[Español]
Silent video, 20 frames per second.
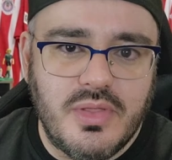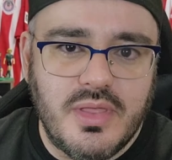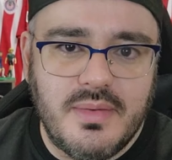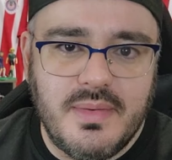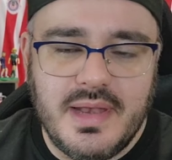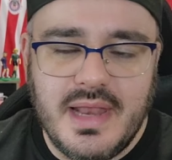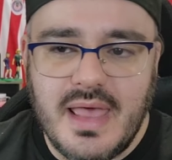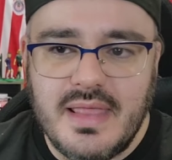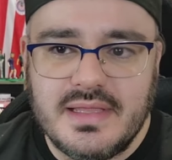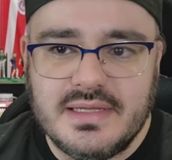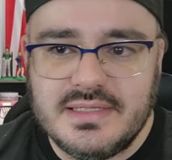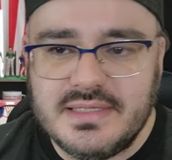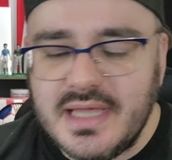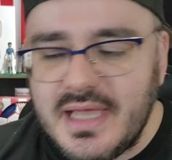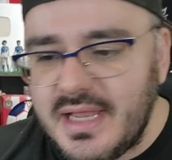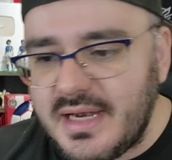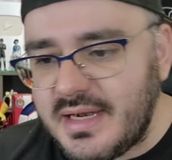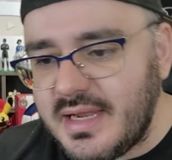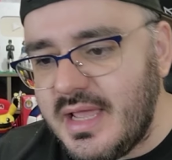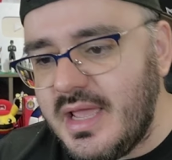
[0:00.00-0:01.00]
debería de
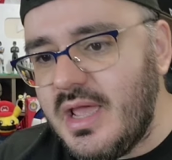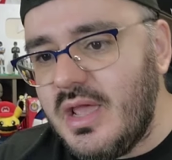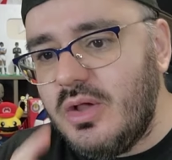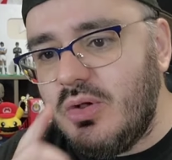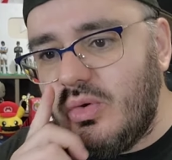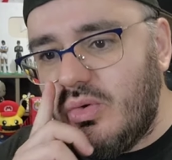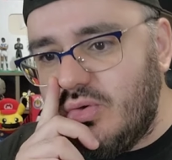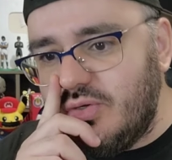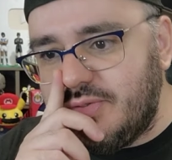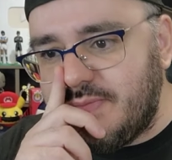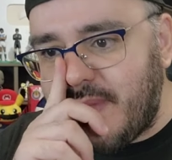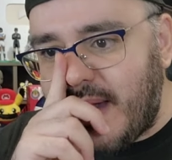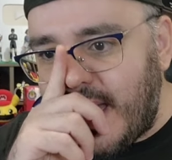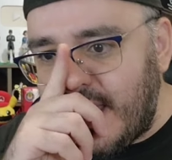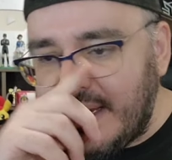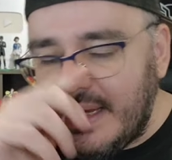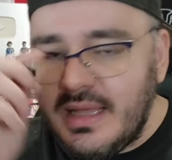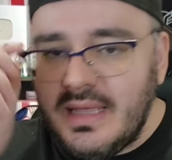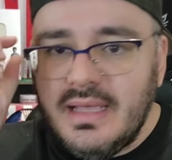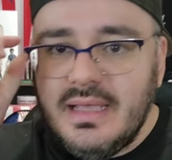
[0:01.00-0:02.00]
ser,
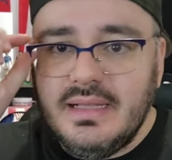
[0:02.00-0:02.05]
Guzmán